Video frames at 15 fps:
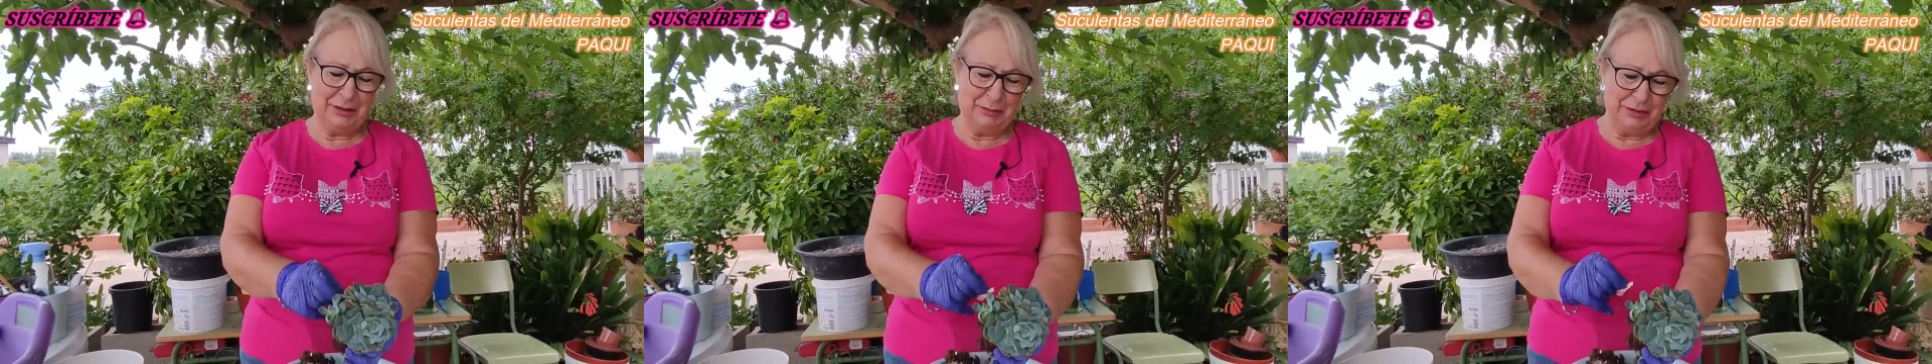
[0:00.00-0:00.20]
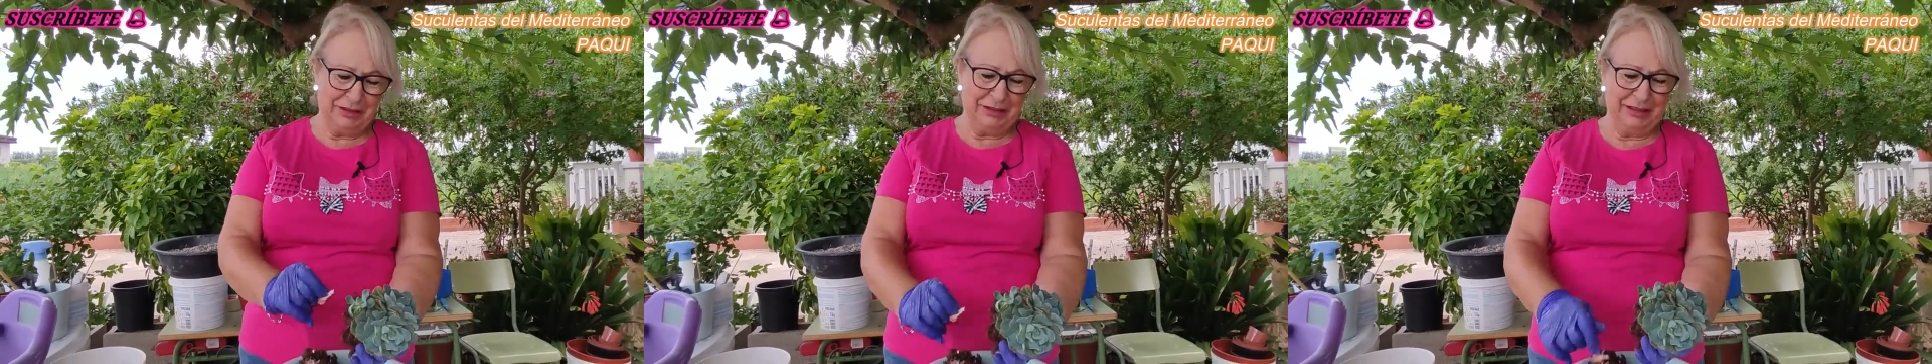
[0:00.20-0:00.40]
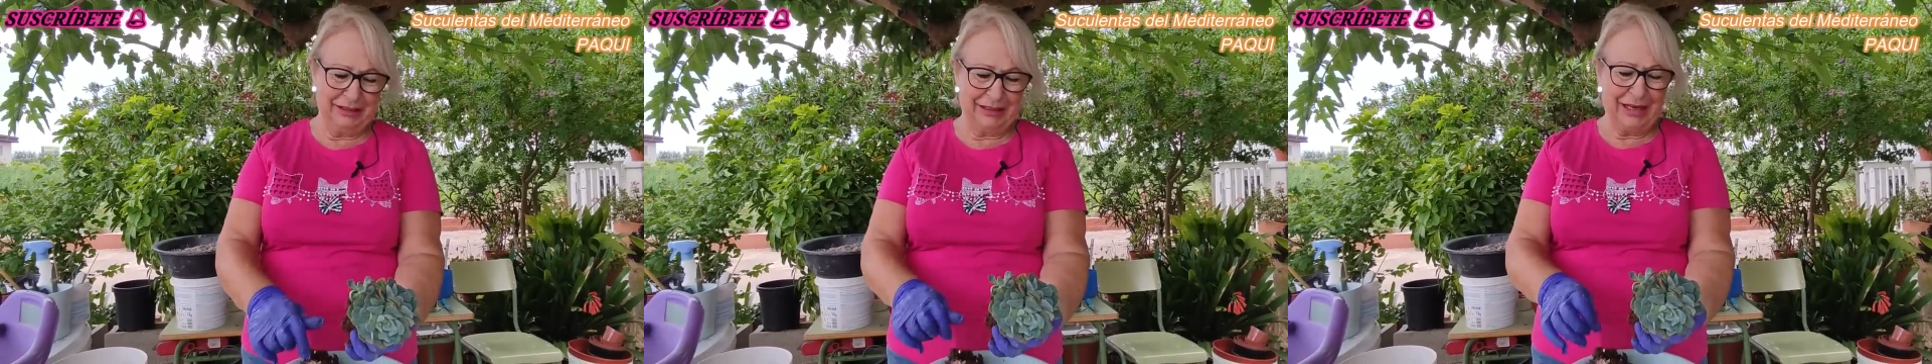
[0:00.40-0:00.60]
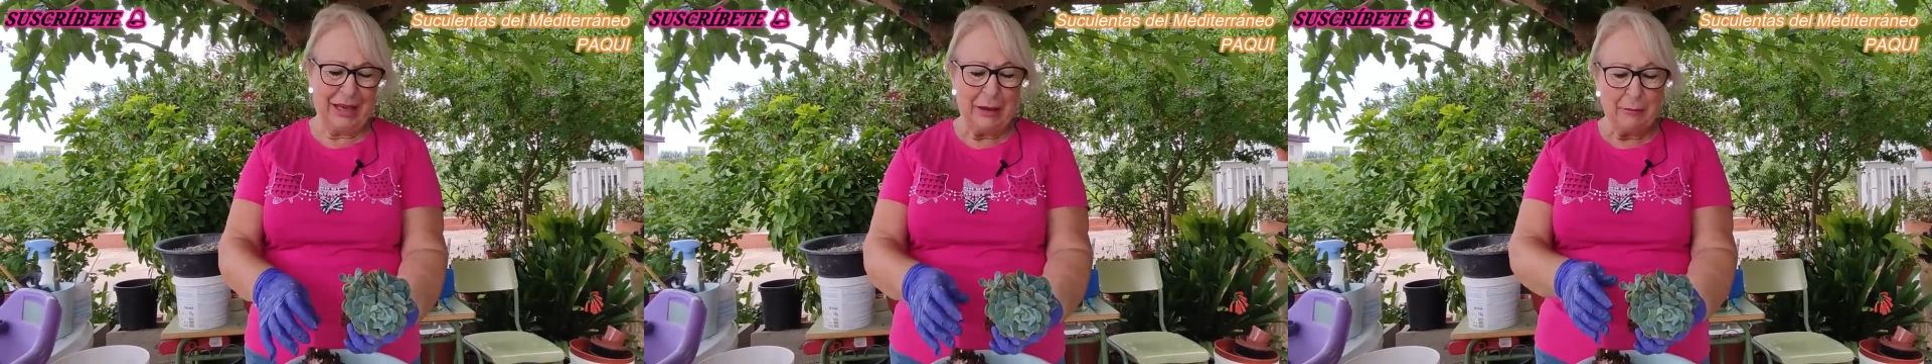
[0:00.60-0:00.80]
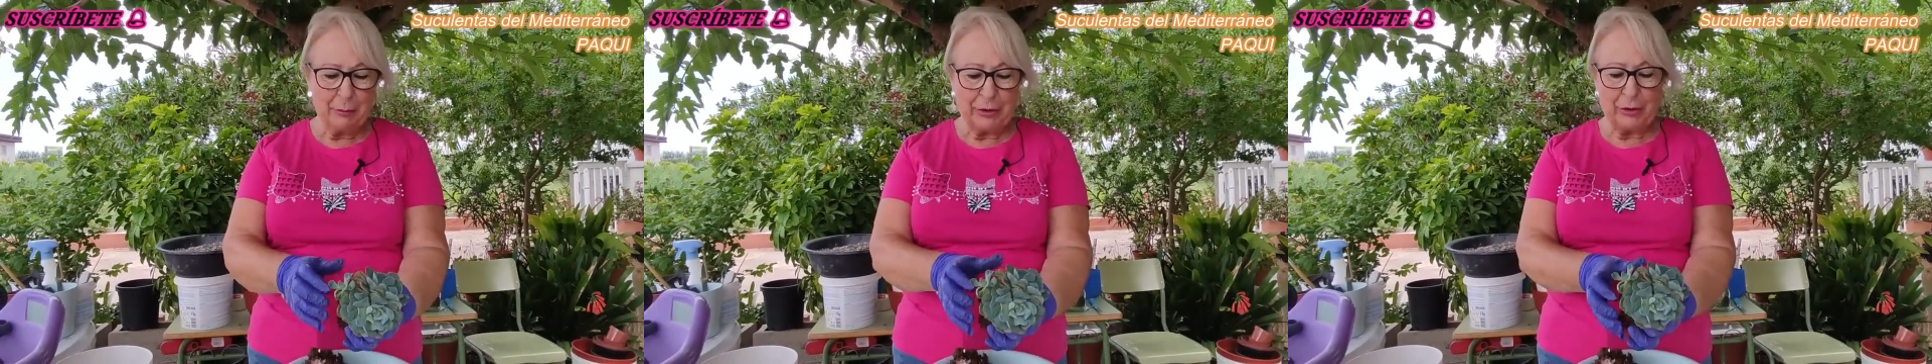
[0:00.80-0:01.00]
y en mi tierra,
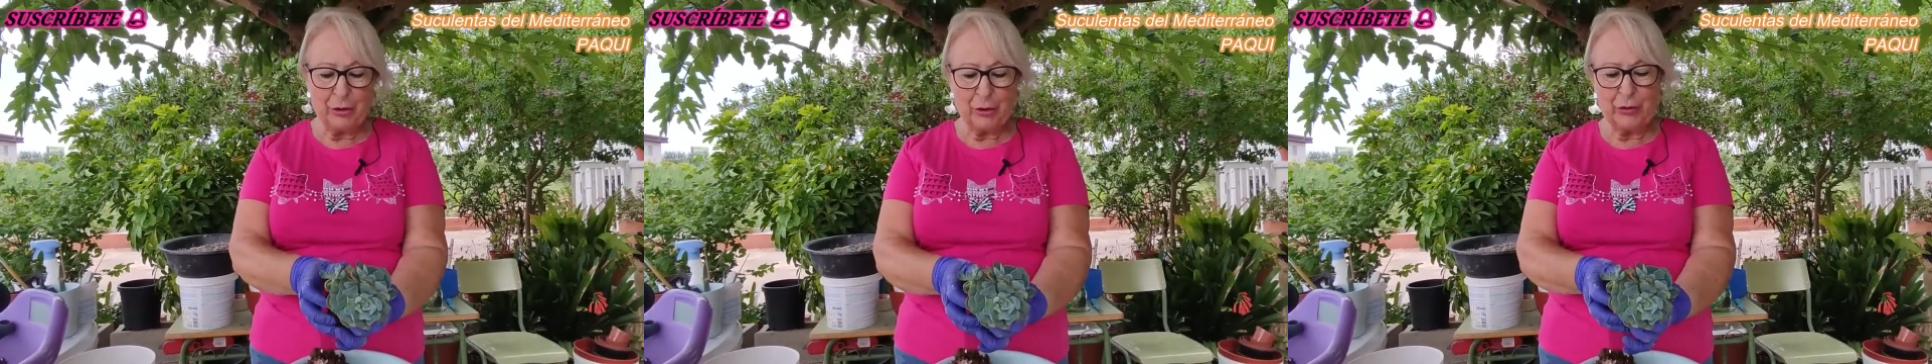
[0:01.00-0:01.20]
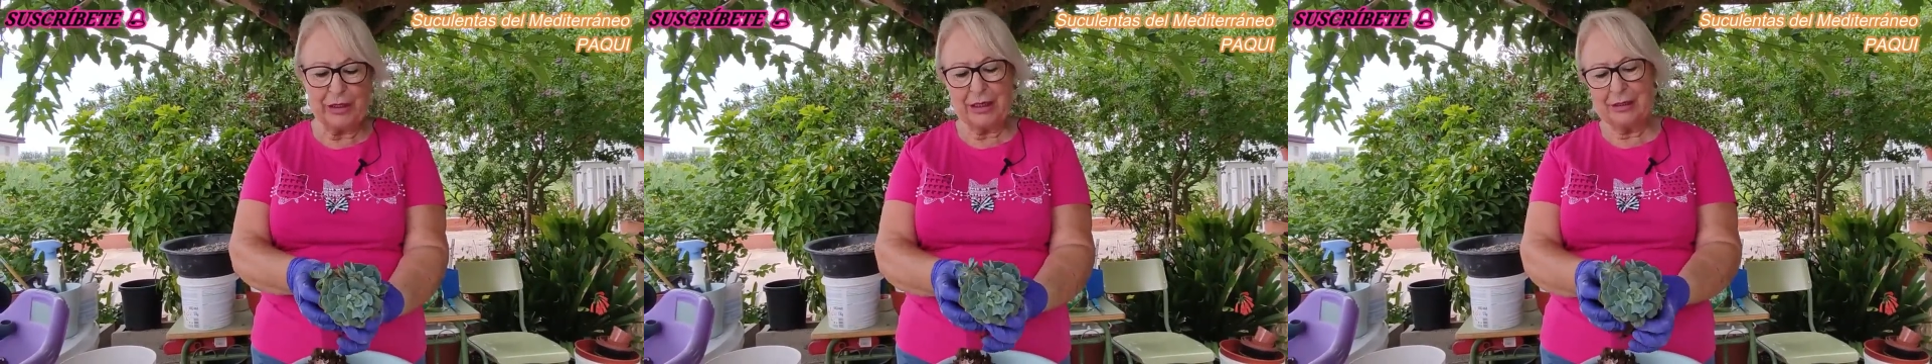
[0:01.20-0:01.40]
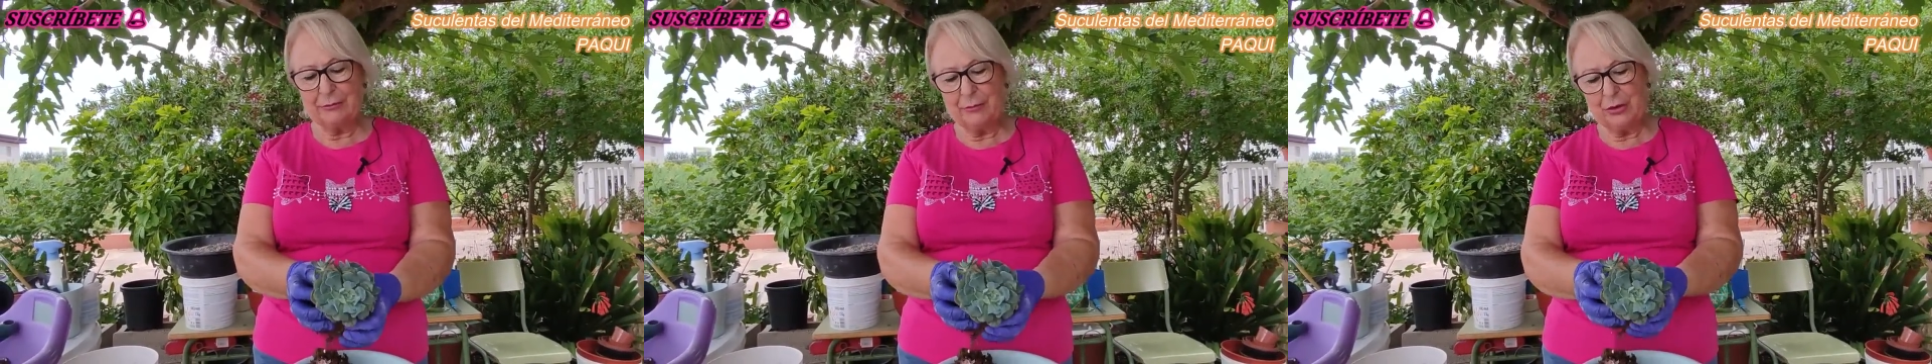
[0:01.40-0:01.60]
pero no, era,